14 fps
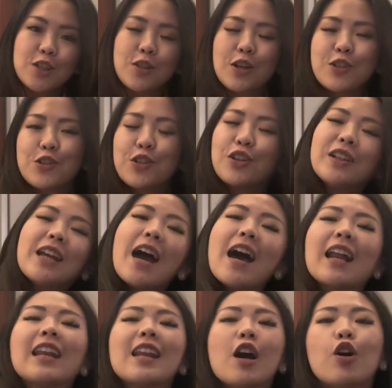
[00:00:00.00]
sesuai judulnya
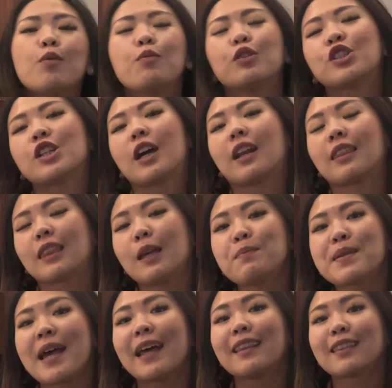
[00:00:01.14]
hari ini aku mau share
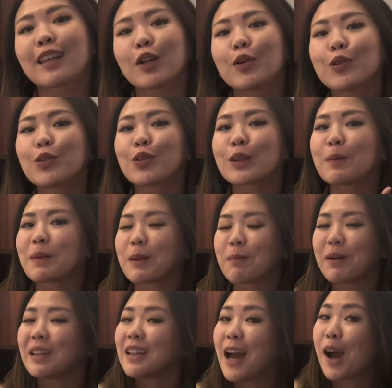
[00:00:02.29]
tips and trick untuk
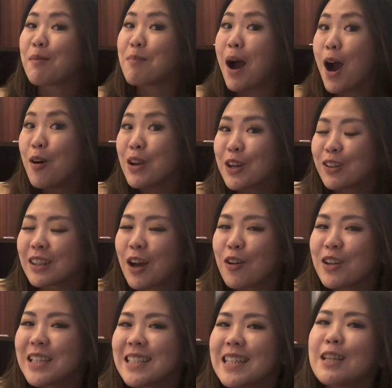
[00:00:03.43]
teman-teman yang mau ikut
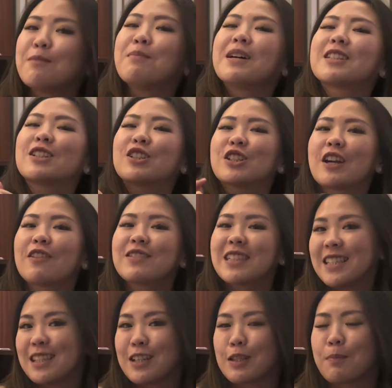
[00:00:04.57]
audisi MasterChef
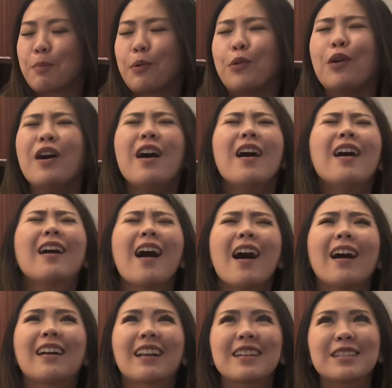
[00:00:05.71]
season 10.
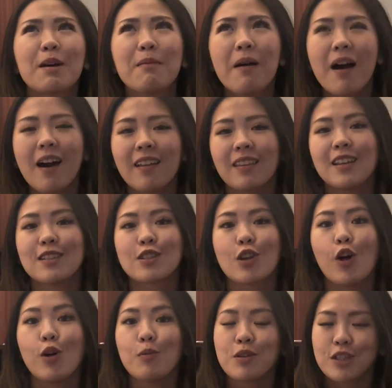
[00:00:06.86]
Gak kerasa banget, it's
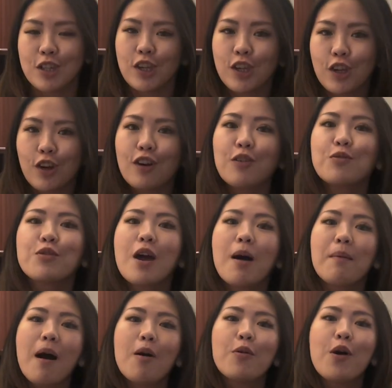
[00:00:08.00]
almost a year.
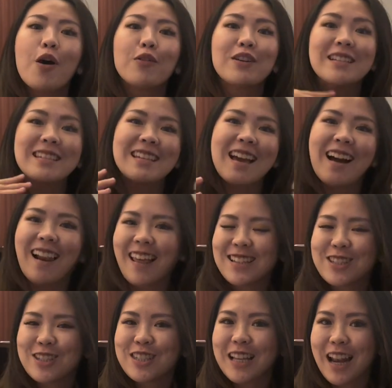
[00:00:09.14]
Udah mau audisi yang
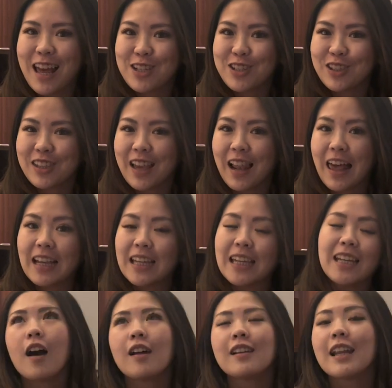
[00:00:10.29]
selanjutnya
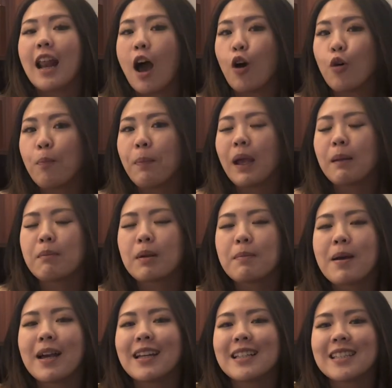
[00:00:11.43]
lagi dan aku pengen
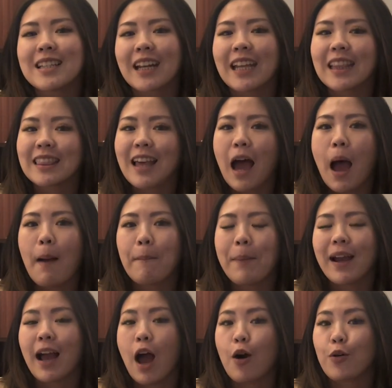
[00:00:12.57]
berbagi cerita
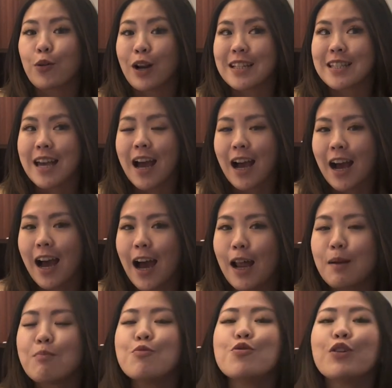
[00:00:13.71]
apa yang aku
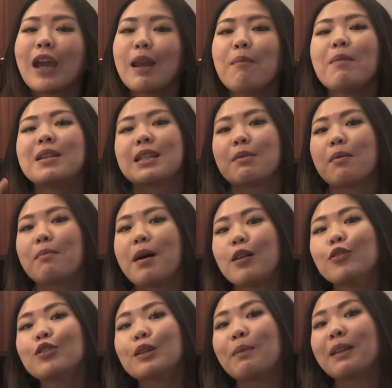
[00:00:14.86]
rasakan mungkin bisa
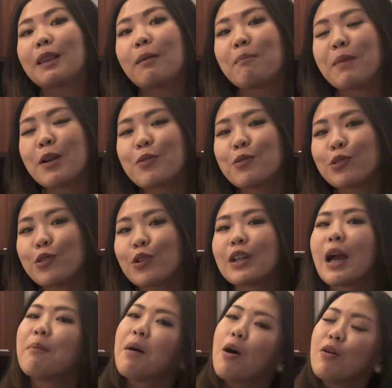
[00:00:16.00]
membantu teman-teman
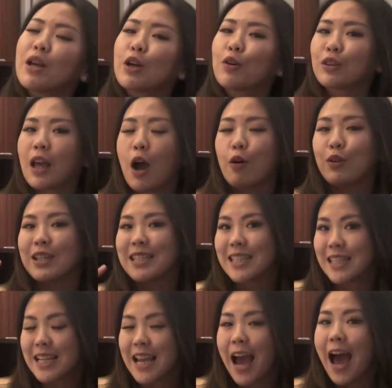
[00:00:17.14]
untuk yang mau ikut
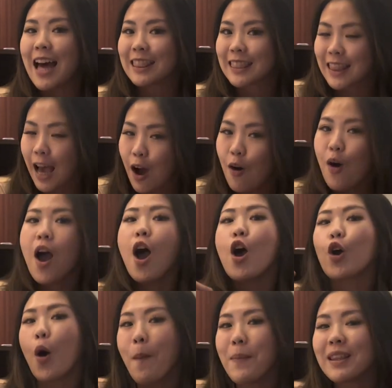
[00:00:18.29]
audisi atau
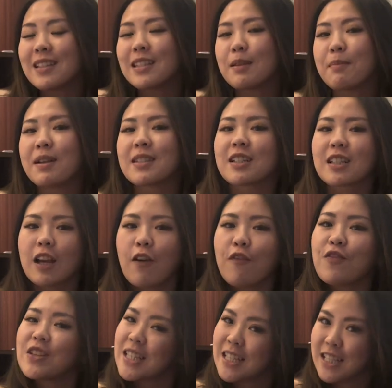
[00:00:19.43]
kompetisi
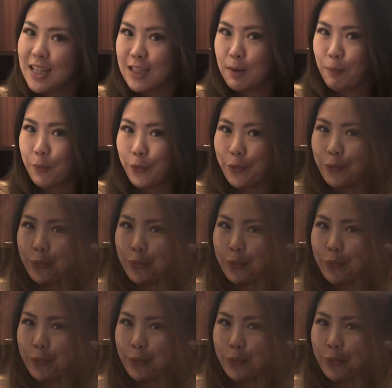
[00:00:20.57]
MasterChef season 10 menurut